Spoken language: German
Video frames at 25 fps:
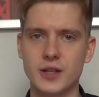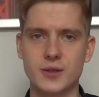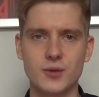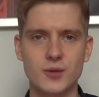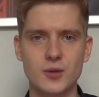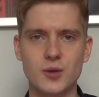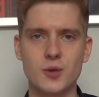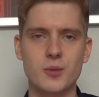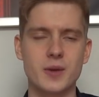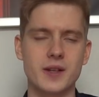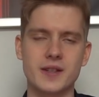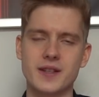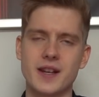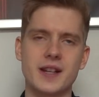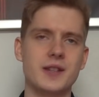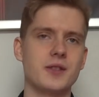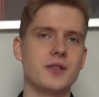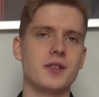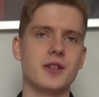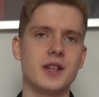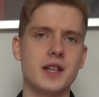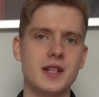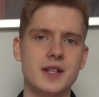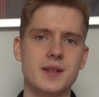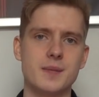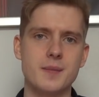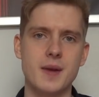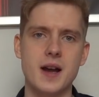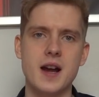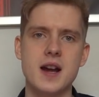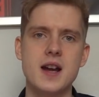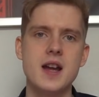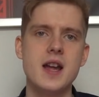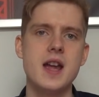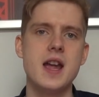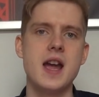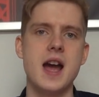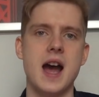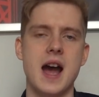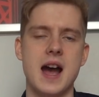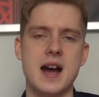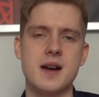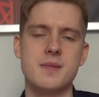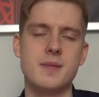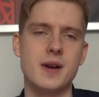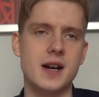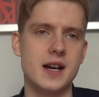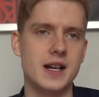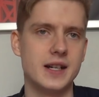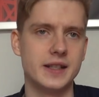als YouTuber, sage ich auch jedes Mal,
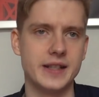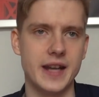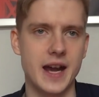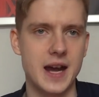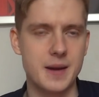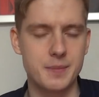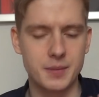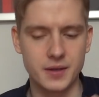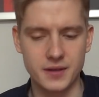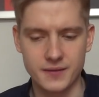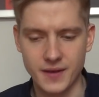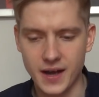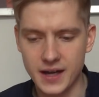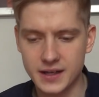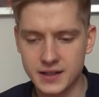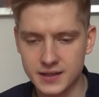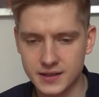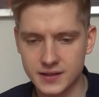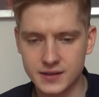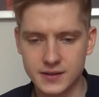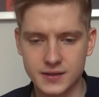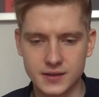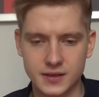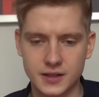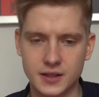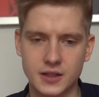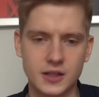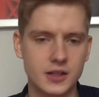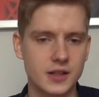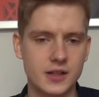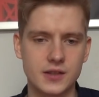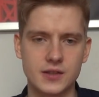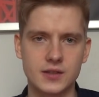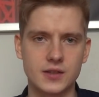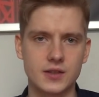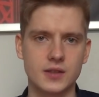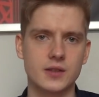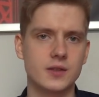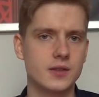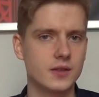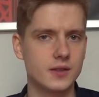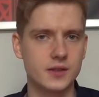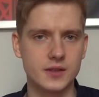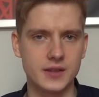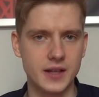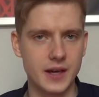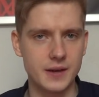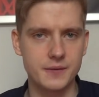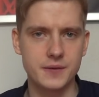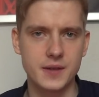aber ja, Privates äh, ist
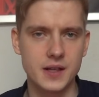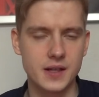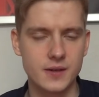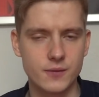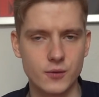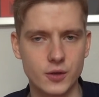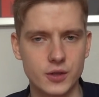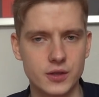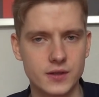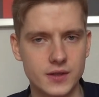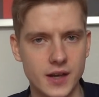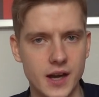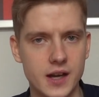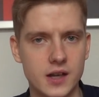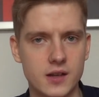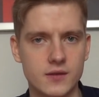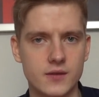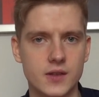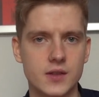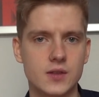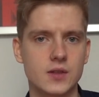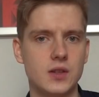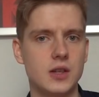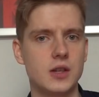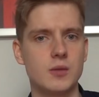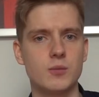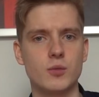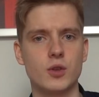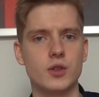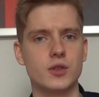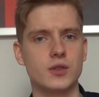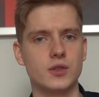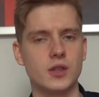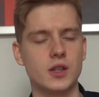sehr viel, wo ich Zeit investieren muss.